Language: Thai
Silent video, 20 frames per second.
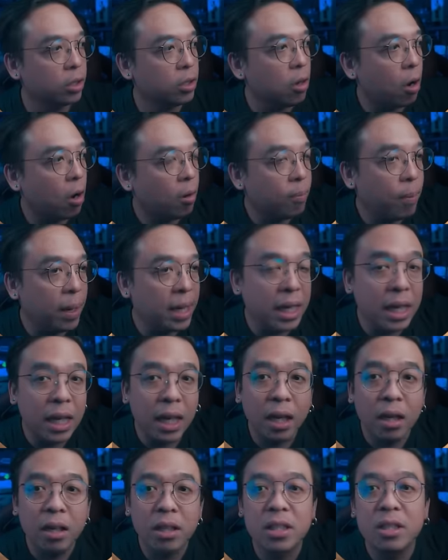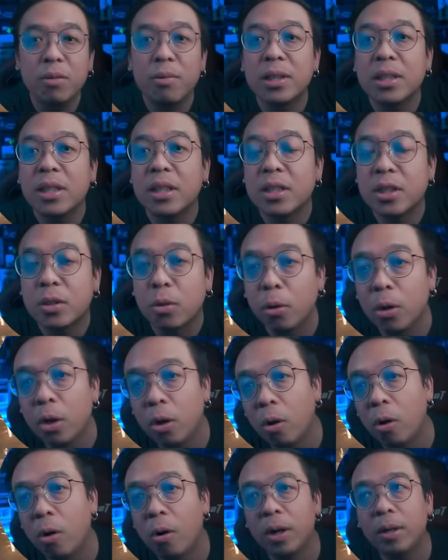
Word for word: ย้อนไปอีกก็ซิเวเตอร์สโตโล